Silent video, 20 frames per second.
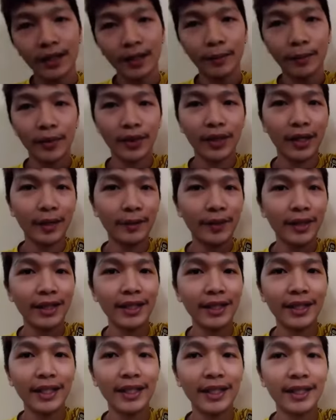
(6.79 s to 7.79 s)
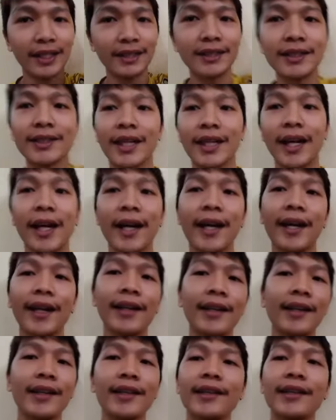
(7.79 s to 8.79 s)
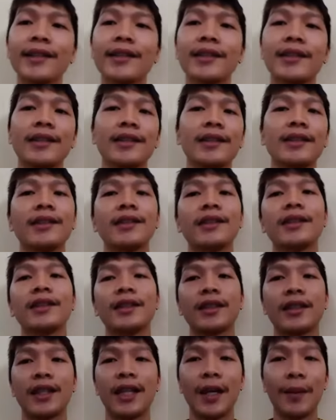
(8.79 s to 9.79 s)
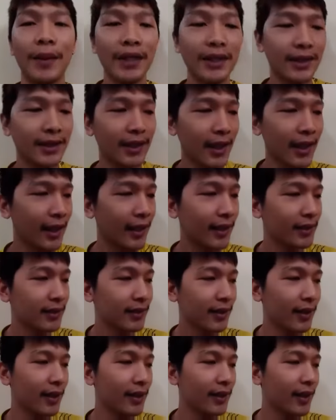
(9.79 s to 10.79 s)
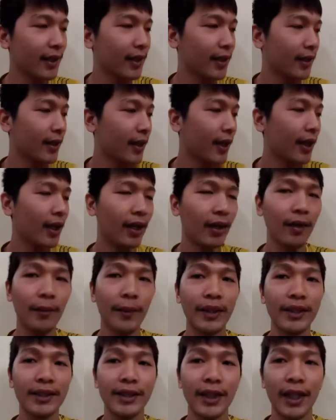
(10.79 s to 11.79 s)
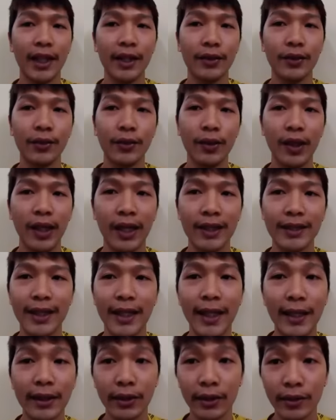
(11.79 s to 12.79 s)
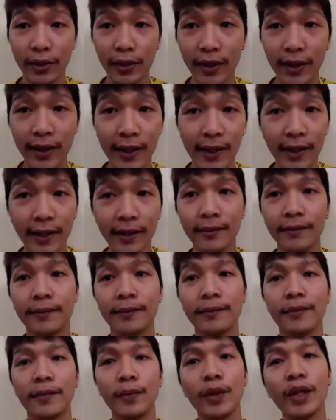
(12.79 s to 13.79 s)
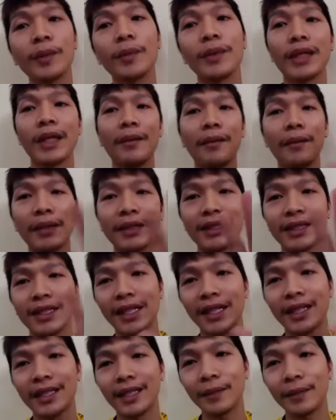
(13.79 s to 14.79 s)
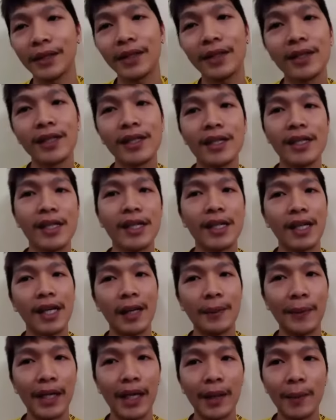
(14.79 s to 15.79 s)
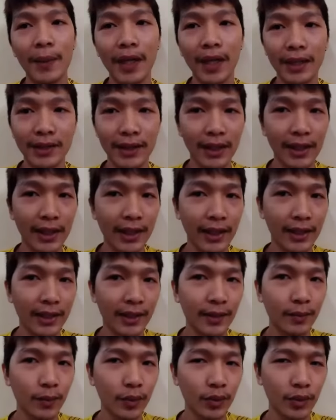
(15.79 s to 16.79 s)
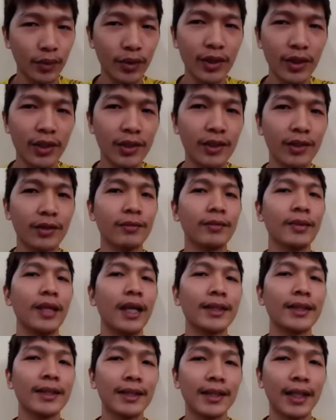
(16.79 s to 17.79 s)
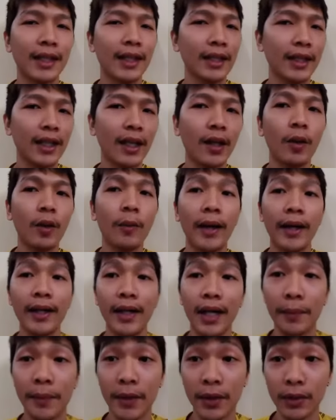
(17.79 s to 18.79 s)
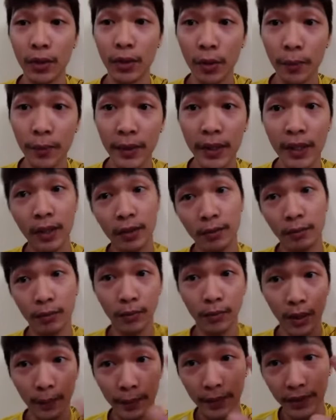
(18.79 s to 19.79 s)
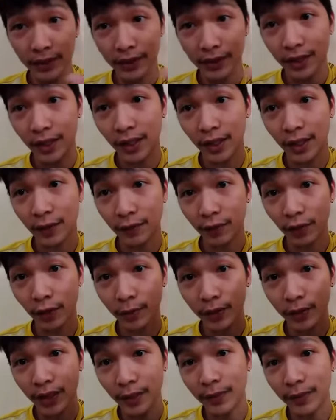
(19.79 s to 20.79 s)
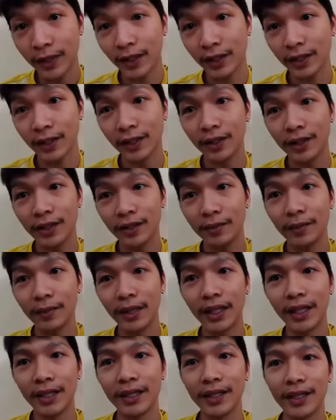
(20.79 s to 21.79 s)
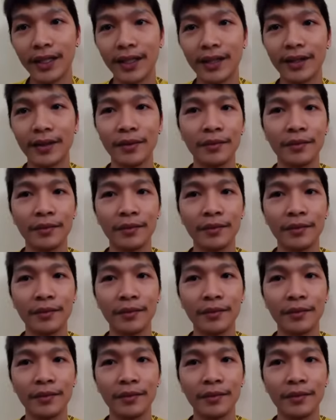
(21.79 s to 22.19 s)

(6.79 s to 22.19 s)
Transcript: nah program ini tadinya strength kenapa strength soalnya kalau main strength itu nggak sakit ototnya mungkin pertama masih sakit tapi lama-lama nggak sakit maksudnya nggak sesakit kalau main hypertrophy yang repetisinya volumenya banyak jadi badannya